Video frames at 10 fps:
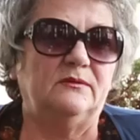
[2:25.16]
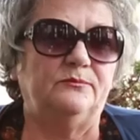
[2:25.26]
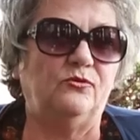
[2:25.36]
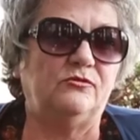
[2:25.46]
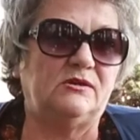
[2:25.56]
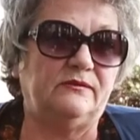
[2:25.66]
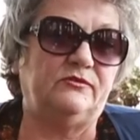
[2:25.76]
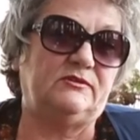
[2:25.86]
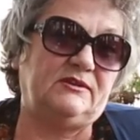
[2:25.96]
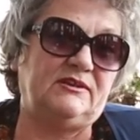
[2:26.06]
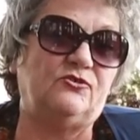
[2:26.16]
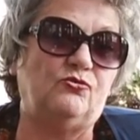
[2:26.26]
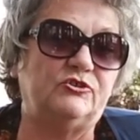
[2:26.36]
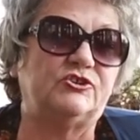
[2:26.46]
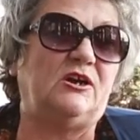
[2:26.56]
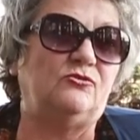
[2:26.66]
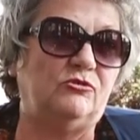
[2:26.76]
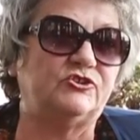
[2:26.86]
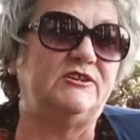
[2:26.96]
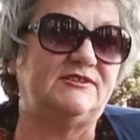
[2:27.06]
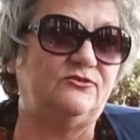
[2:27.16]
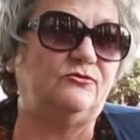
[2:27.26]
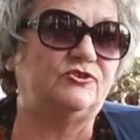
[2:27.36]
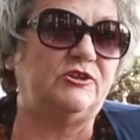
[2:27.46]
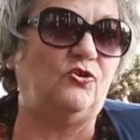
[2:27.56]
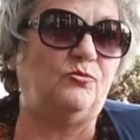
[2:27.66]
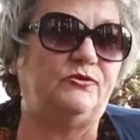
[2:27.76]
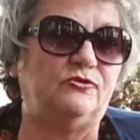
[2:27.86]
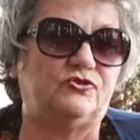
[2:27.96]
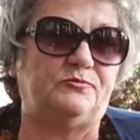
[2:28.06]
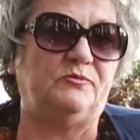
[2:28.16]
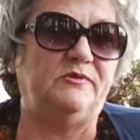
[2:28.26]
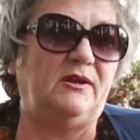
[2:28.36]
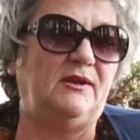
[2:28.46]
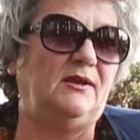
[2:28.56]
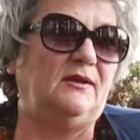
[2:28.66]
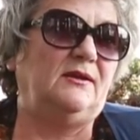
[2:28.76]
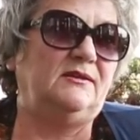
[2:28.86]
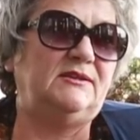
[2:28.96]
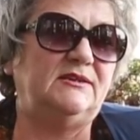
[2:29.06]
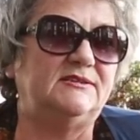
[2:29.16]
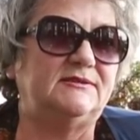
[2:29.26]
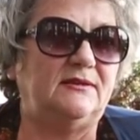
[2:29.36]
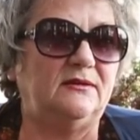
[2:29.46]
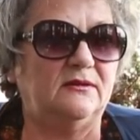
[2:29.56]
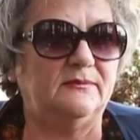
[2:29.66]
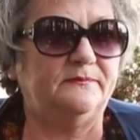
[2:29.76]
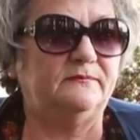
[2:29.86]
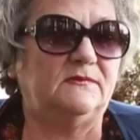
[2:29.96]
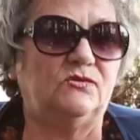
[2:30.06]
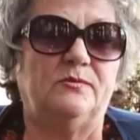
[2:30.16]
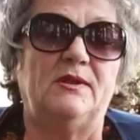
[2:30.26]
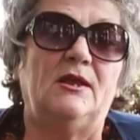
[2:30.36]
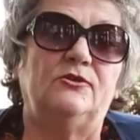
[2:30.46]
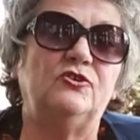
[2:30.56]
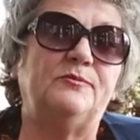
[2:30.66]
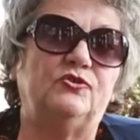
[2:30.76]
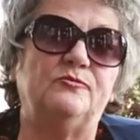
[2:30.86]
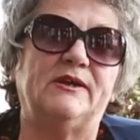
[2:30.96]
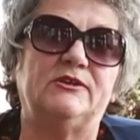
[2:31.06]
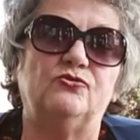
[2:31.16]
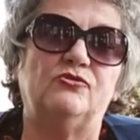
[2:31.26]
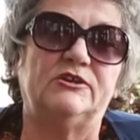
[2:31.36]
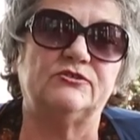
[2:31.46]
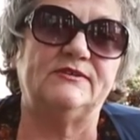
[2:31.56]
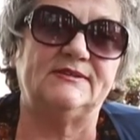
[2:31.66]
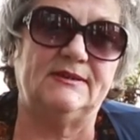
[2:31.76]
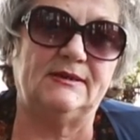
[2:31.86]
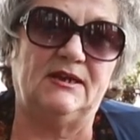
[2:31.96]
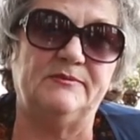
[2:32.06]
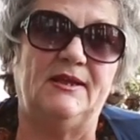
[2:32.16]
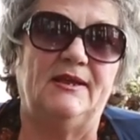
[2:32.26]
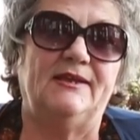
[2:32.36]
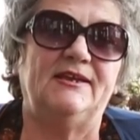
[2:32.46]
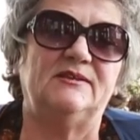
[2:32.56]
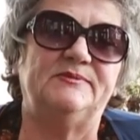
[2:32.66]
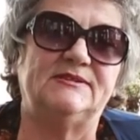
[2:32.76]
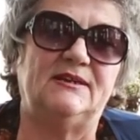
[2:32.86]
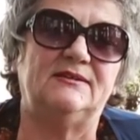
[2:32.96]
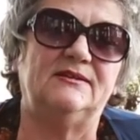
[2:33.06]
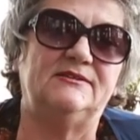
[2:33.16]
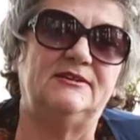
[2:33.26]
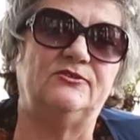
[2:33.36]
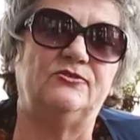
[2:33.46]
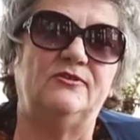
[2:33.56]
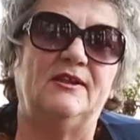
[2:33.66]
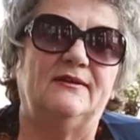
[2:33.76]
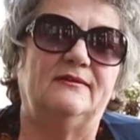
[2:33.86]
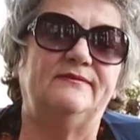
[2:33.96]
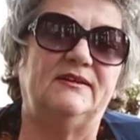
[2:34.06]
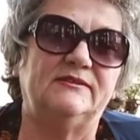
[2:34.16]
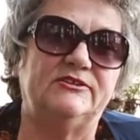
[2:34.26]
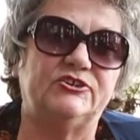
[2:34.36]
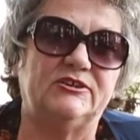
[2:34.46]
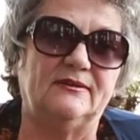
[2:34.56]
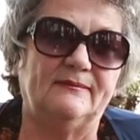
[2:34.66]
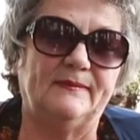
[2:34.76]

Фу, как вот для кожи, а кожа, если кожа на обувь, тоже, чтобы мне она э, не стала думать. Ну и потом, как я ухаживаю за ногами. Я обязательно делаю ванночки